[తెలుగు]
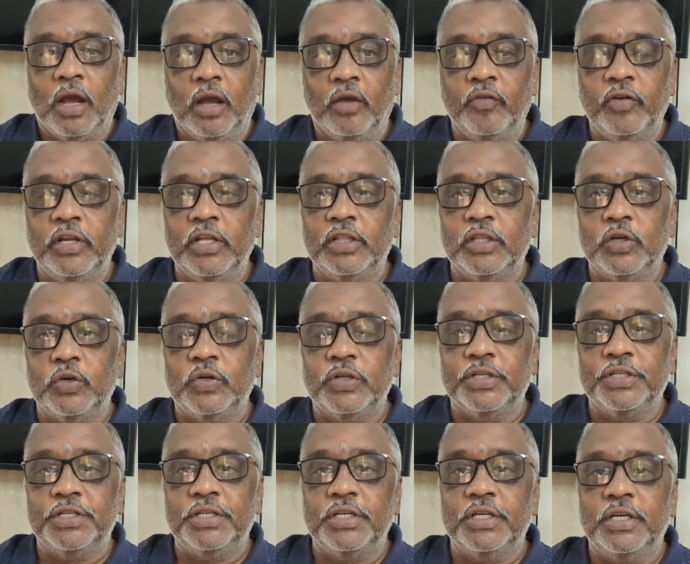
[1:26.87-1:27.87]
అవినీతి
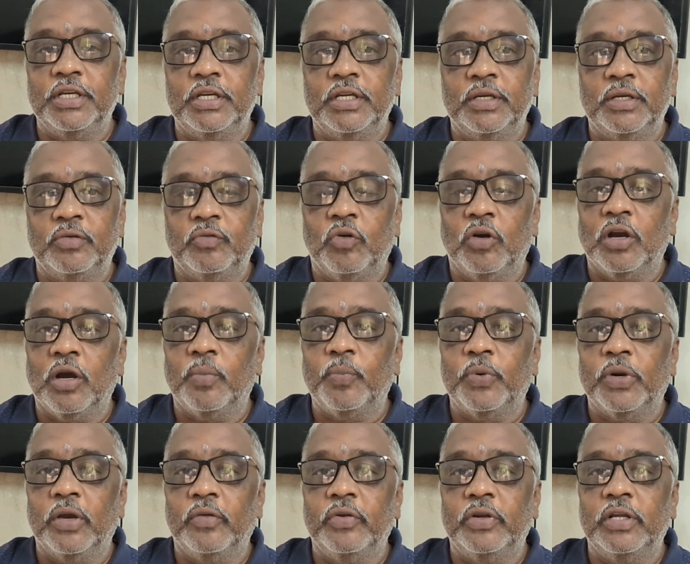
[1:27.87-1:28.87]
గురించి
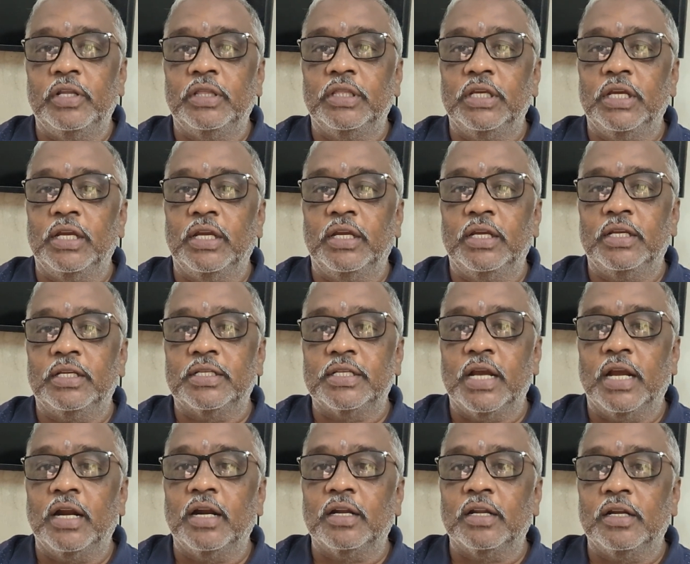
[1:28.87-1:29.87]
ఒకప్పుడు అవినీతి
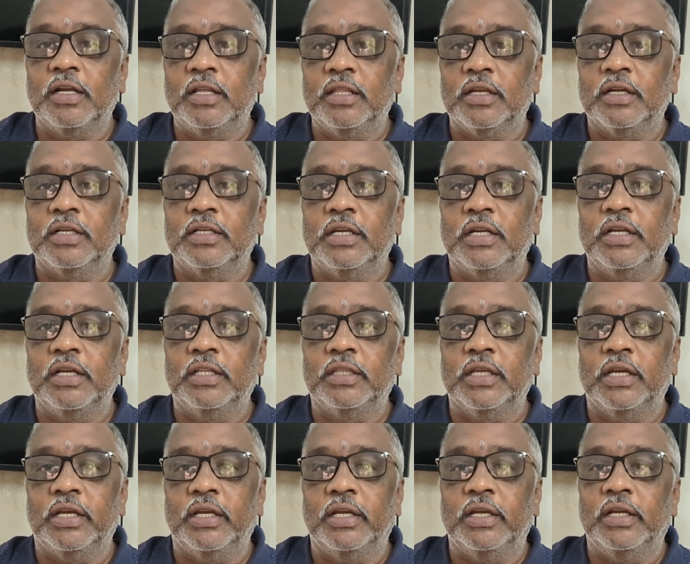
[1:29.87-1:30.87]
సంఘటన ఏదైనా
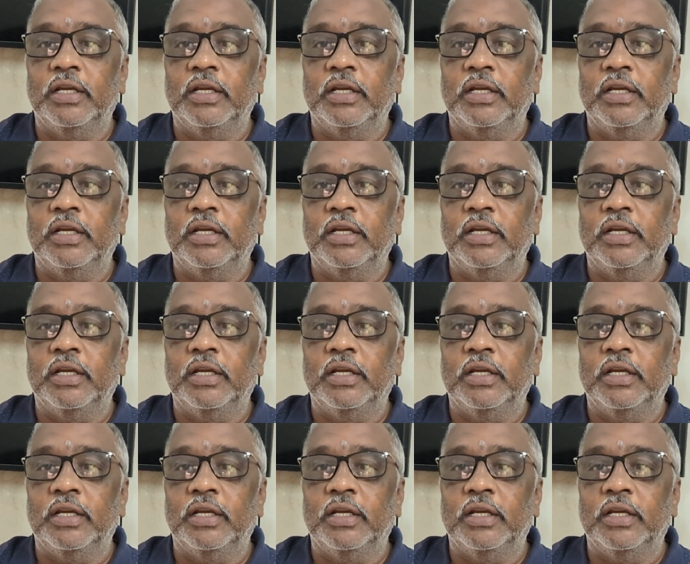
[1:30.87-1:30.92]
జరిగితే